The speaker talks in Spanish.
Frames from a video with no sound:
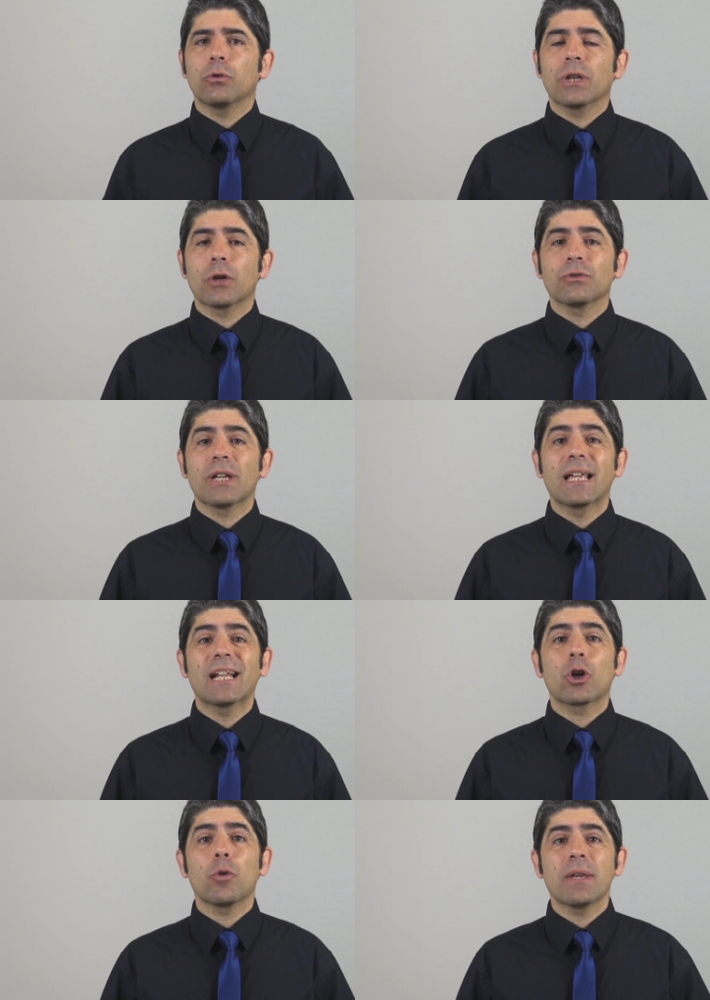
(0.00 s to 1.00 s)
donde
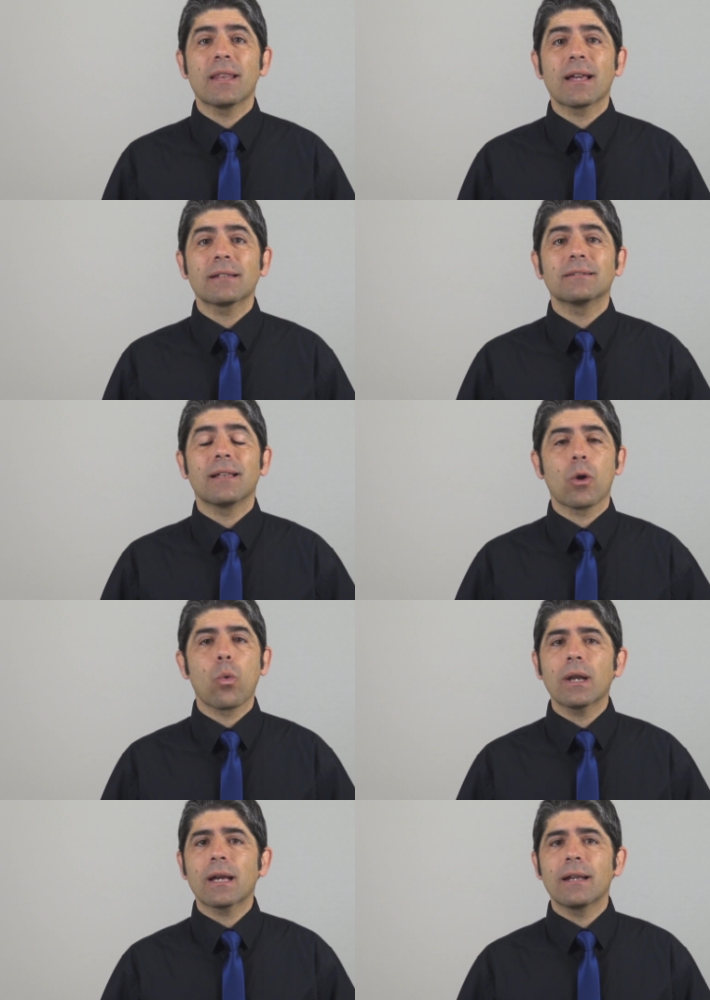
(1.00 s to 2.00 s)
conseguir comidas de
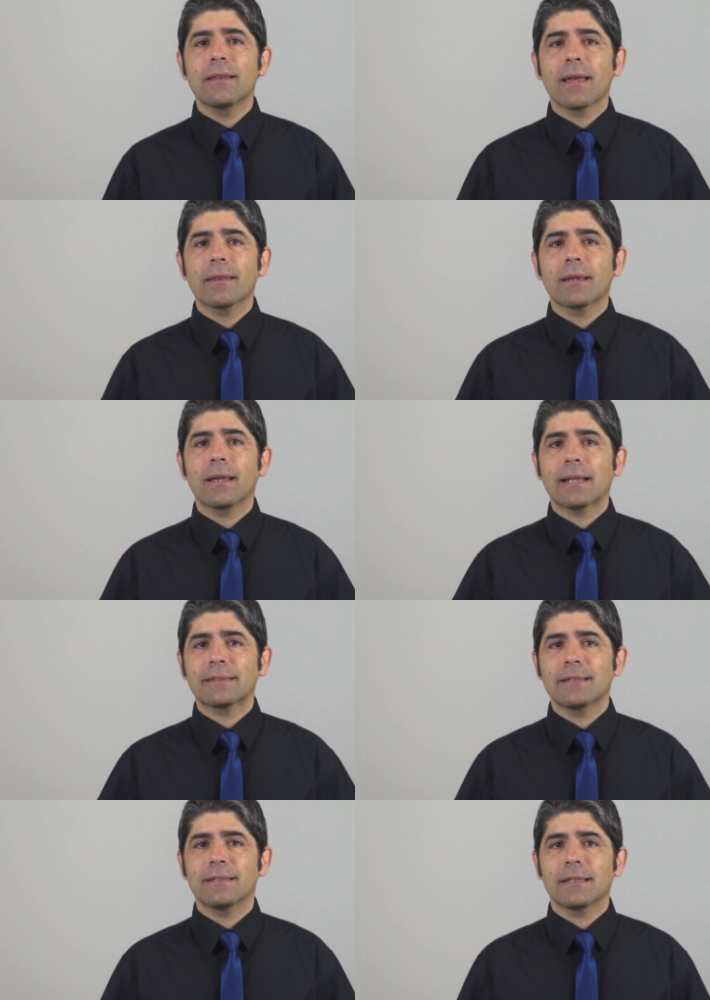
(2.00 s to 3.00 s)
igual calidad que
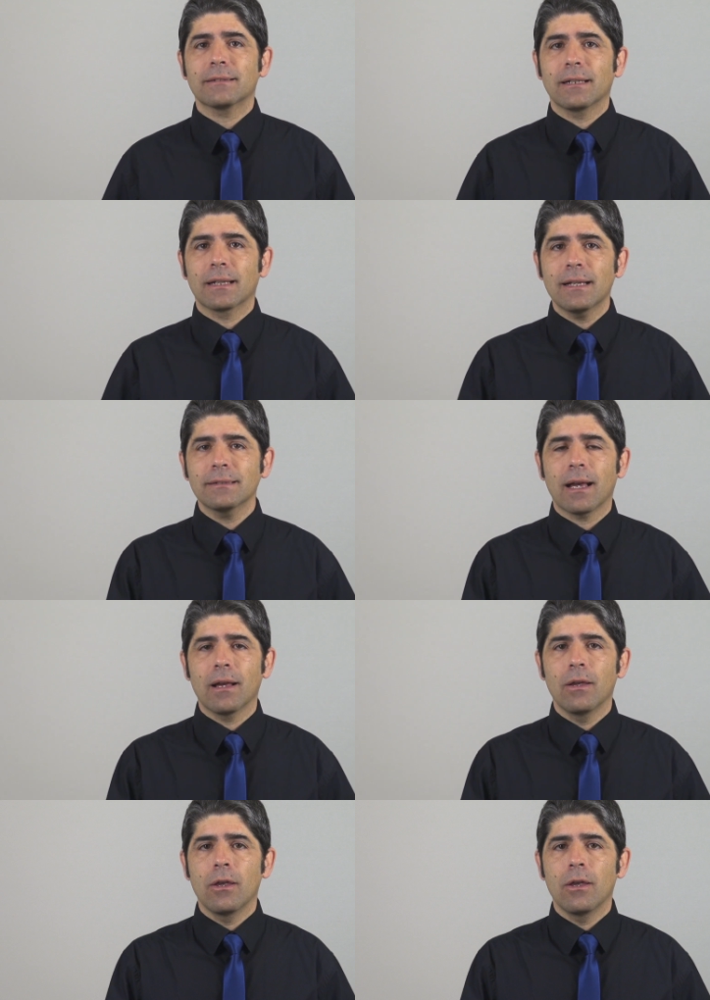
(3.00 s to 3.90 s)
las hechas en casa,